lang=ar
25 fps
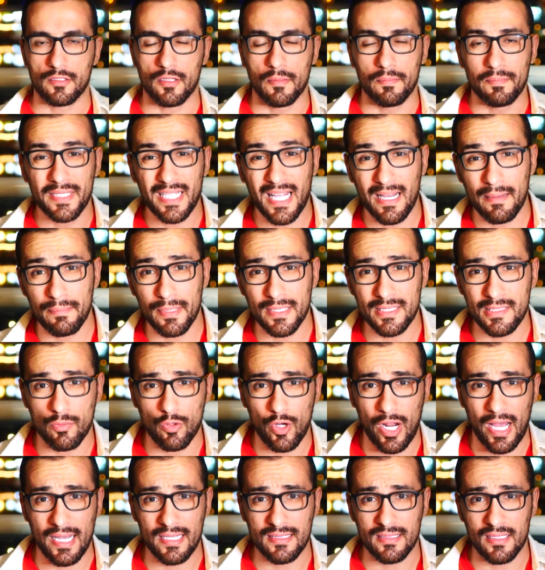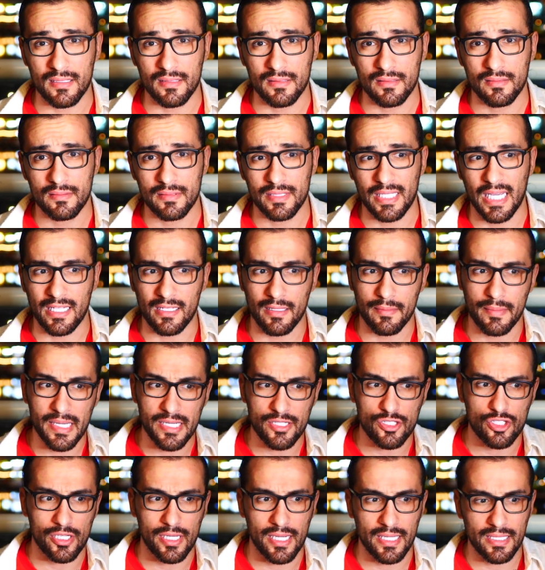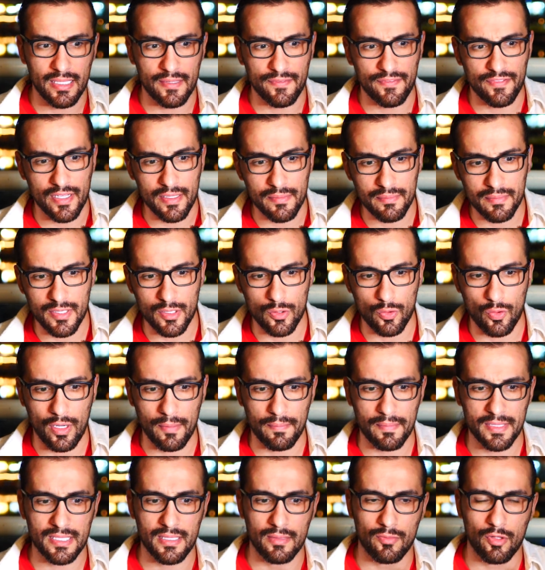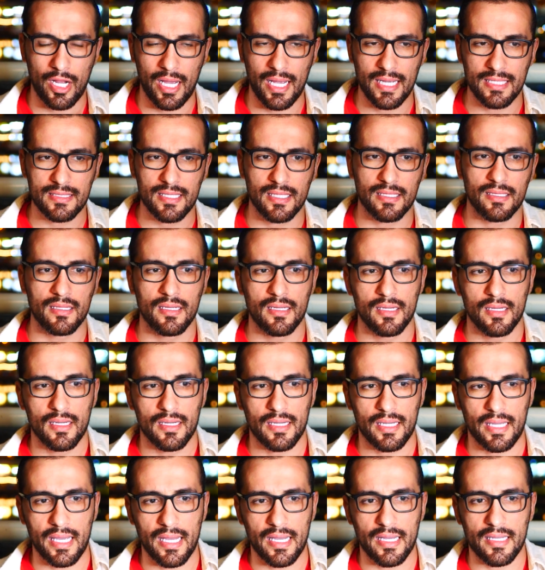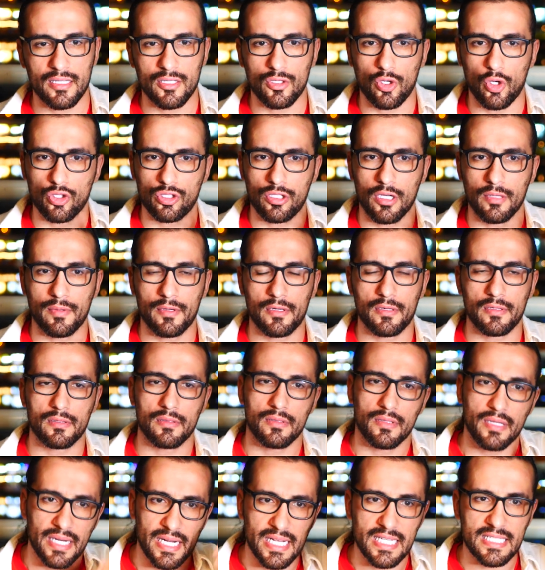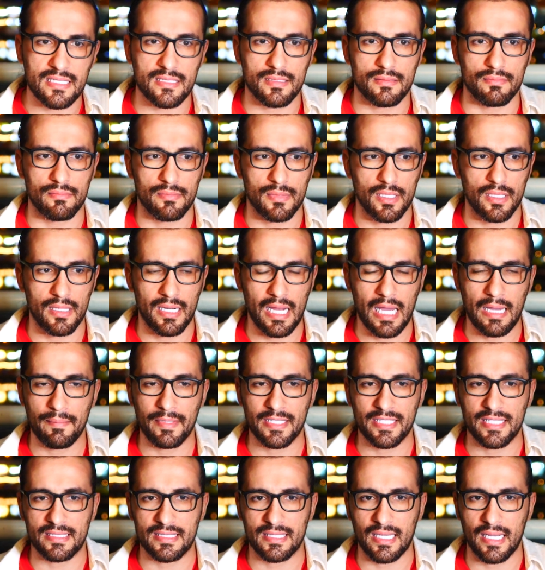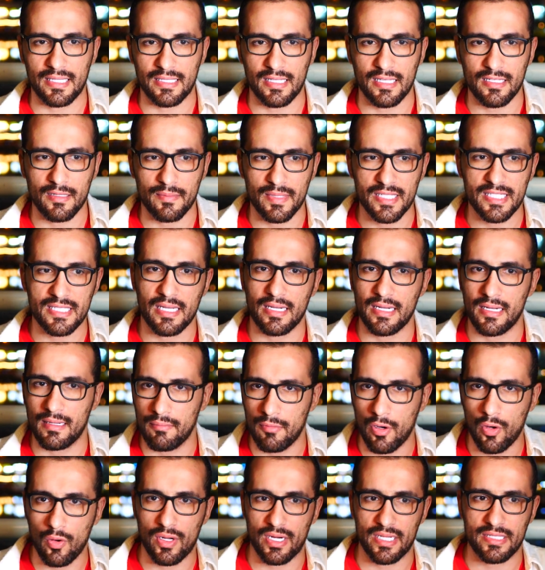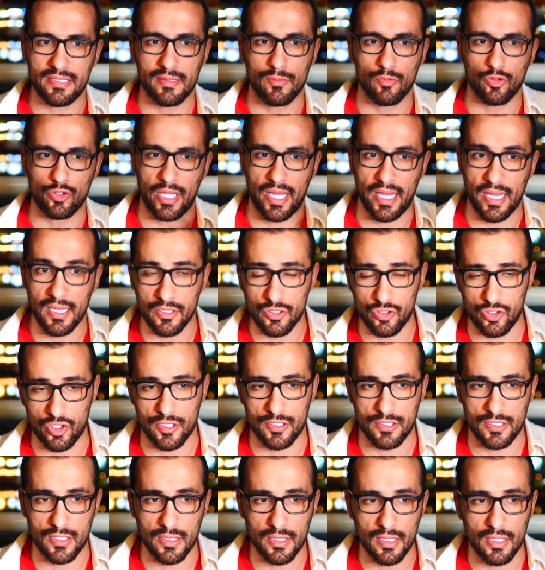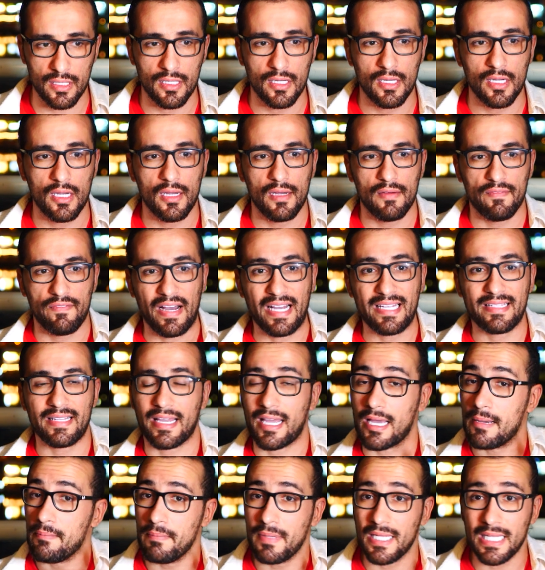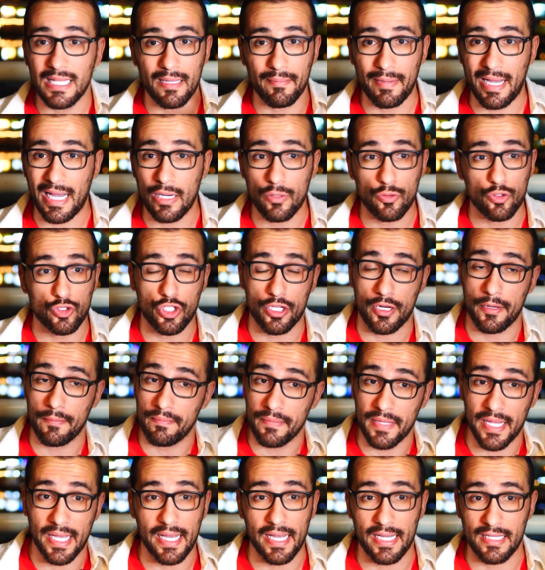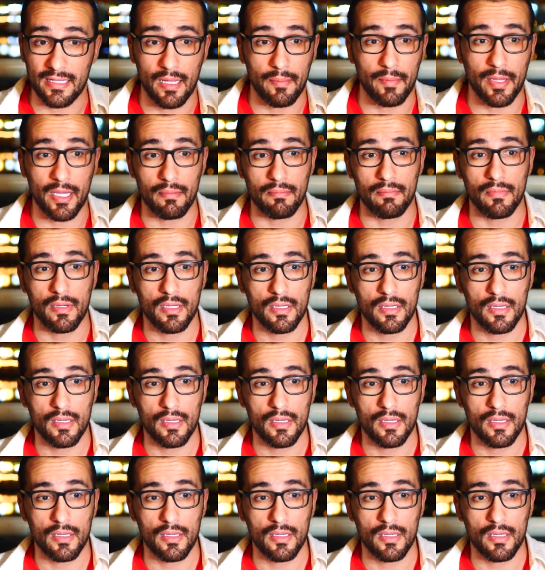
طب مين عباس ابو الحسن يعني ماشي انا فهمت انه عباس ابو الحسن كان يعتبر رسم لاحمد السعداني مثلا لما هو رسم وتخيل الشخصيه فاحنا كملنا معاها وشربناها تمام